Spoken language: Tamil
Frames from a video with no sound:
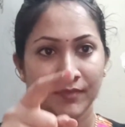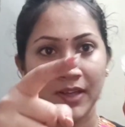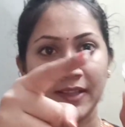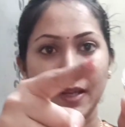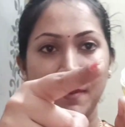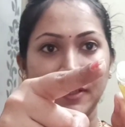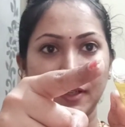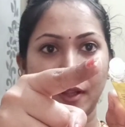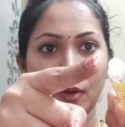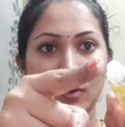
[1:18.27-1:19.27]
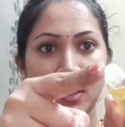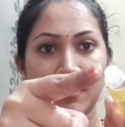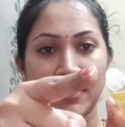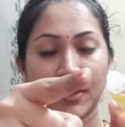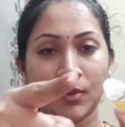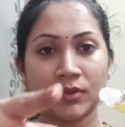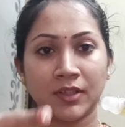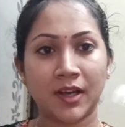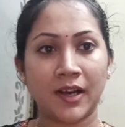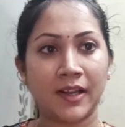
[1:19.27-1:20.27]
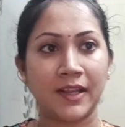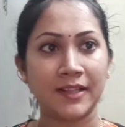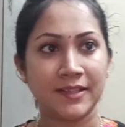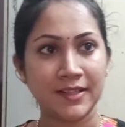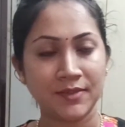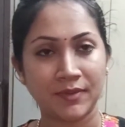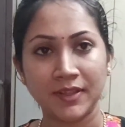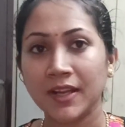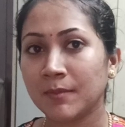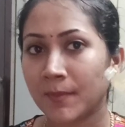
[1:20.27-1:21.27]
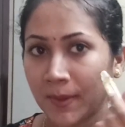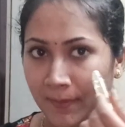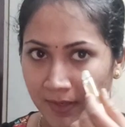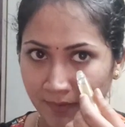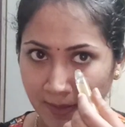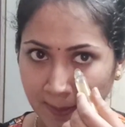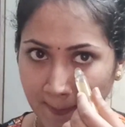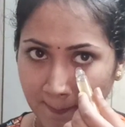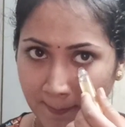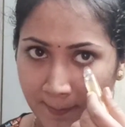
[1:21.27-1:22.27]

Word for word: இதுலேயே பார்த்தீங்கன்னா ரோலர் மாதிரி கொடுத்துருக்காங்க இல்லையா ஜஸ்ட் வந்து நம்ம அப்படி பண்ண வேண்டியதான்